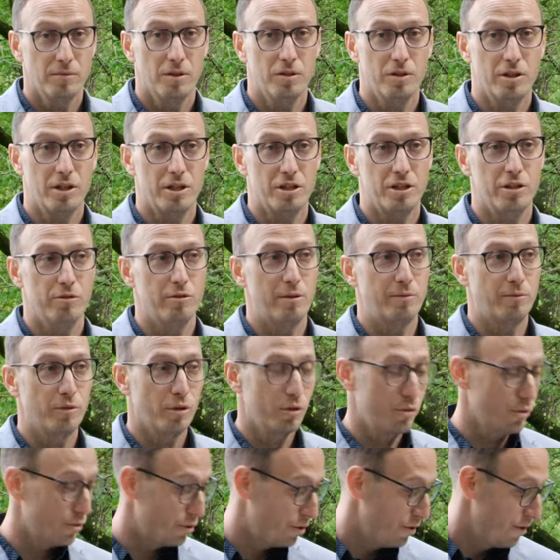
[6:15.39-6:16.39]
Określiłem
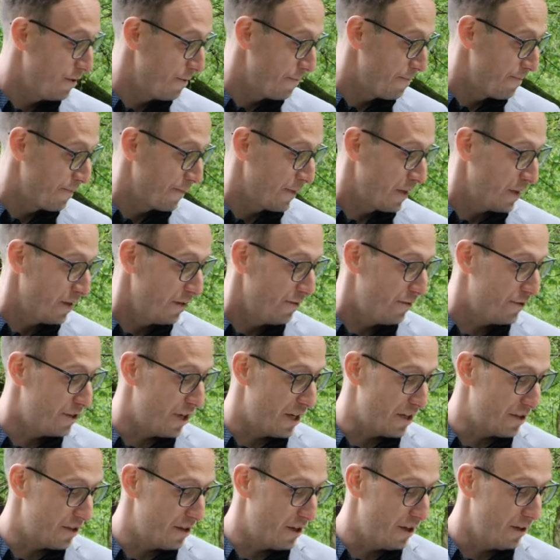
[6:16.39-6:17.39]
to już
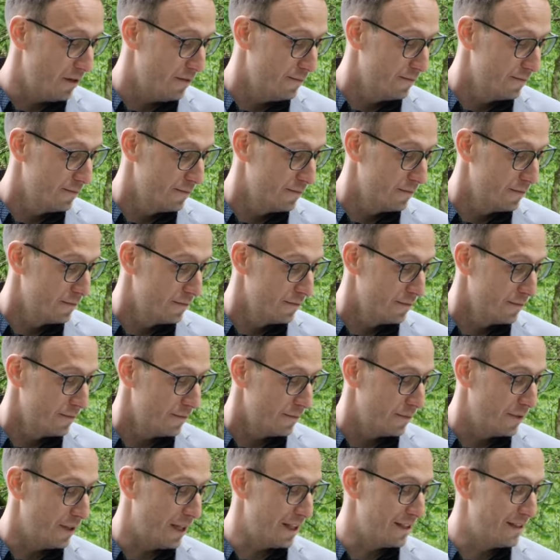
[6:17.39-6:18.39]
wcześniej.
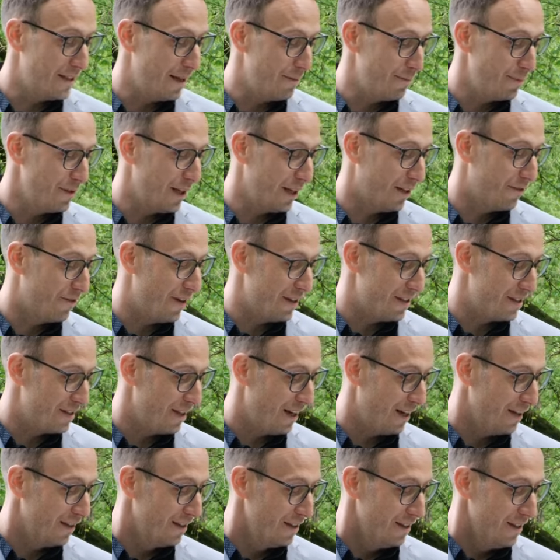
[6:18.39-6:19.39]
Następna
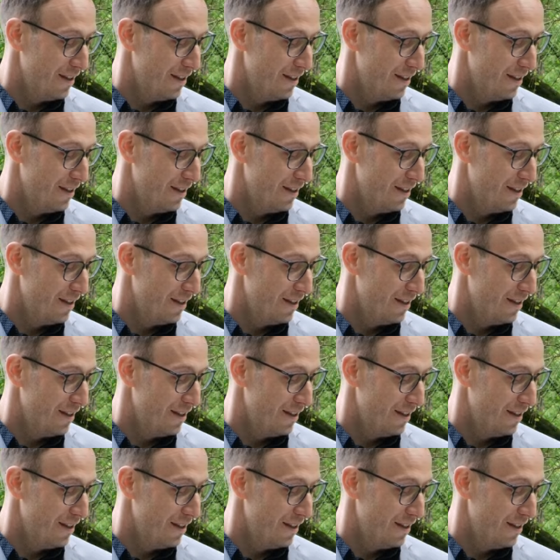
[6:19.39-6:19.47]
kwestia